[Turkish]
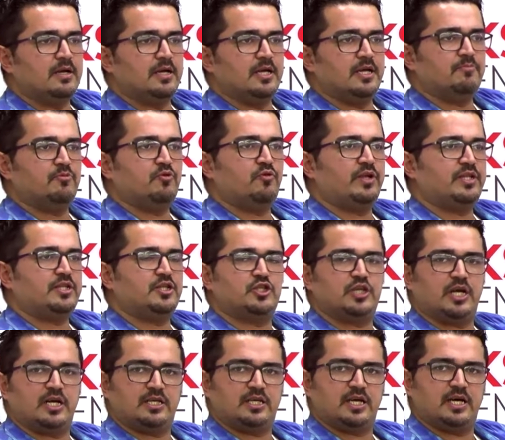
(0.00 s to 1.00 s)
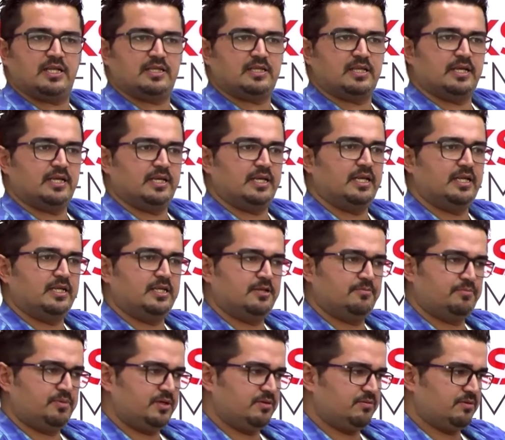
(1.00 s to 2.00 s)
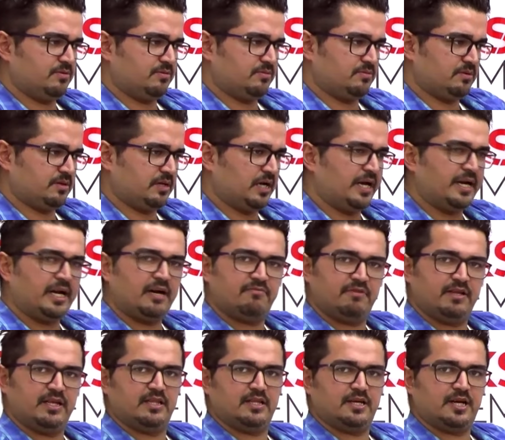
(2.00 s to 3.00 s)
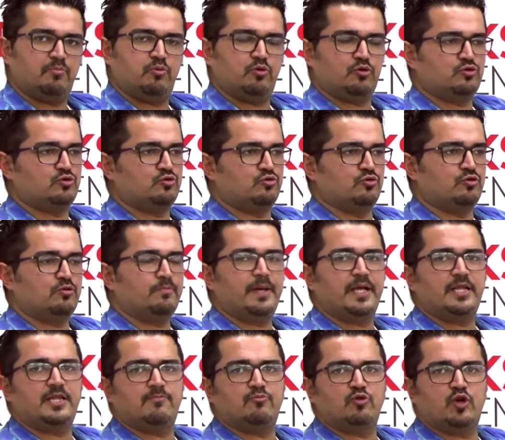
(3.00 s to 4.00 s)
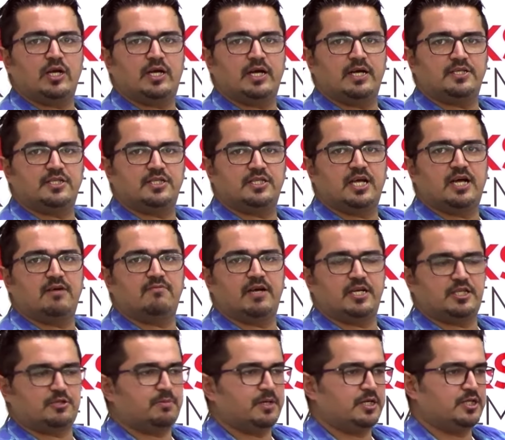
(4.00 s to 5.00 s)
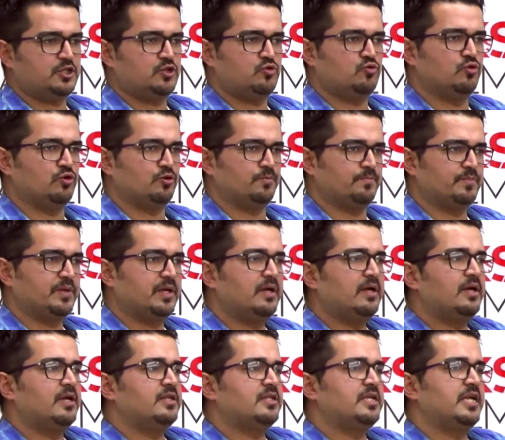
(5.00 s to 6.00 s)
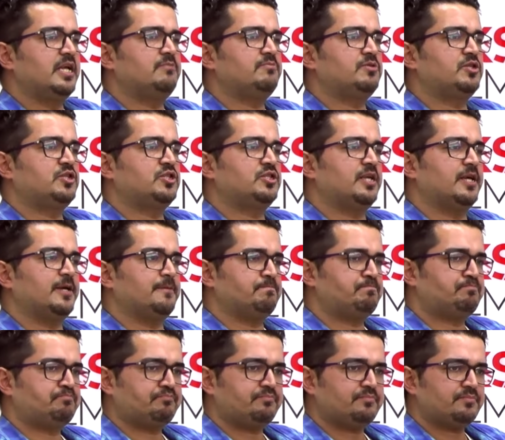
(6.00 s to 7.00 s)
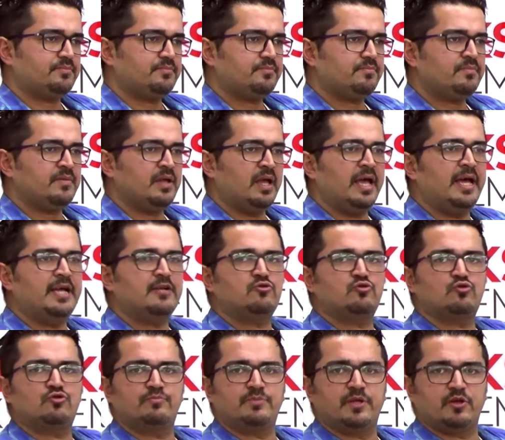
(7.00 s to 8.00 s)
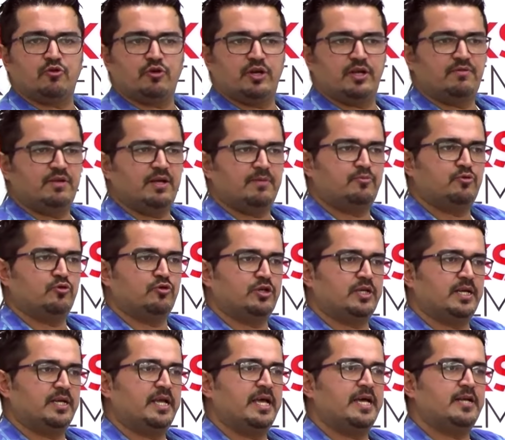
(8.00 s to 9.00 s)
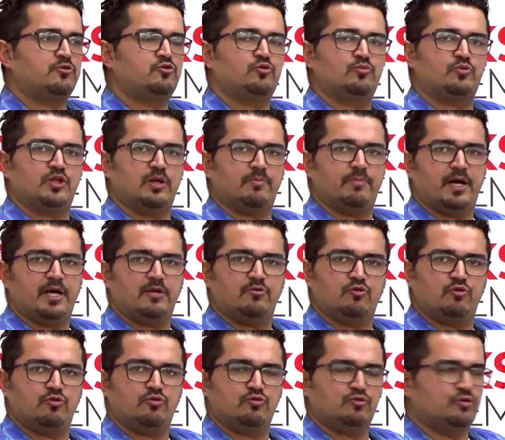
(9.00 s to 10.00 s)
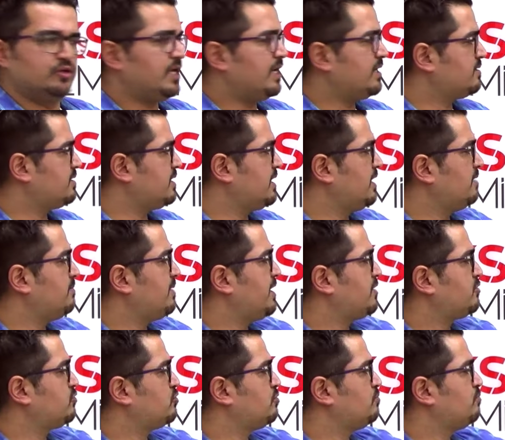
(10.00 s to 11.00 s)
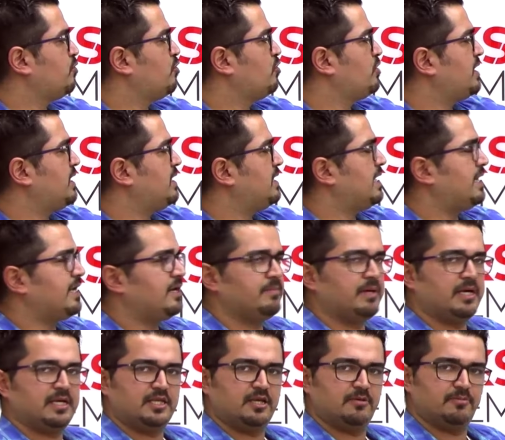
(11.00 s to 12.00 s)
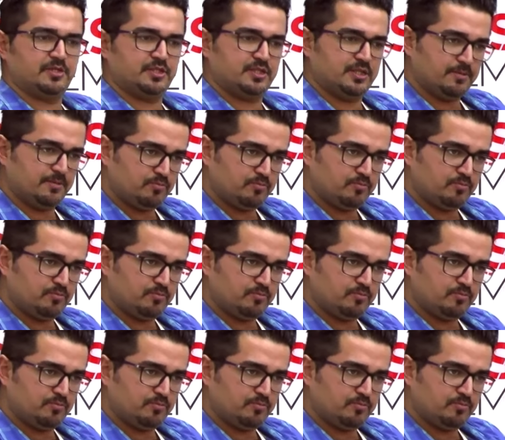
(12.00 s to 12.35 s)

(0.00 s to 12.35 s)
müfettişal kağıtları ile ilgili bir karar verildi, rapor sunuldu. Ben de buna karşı dava açmak istiyorum. Diyelim ki işte Erzurum'da görev yapıyorken Erzurum'un da bağlı olduğu yer diyelim Erzurum Bölge İdare Mahkemesi.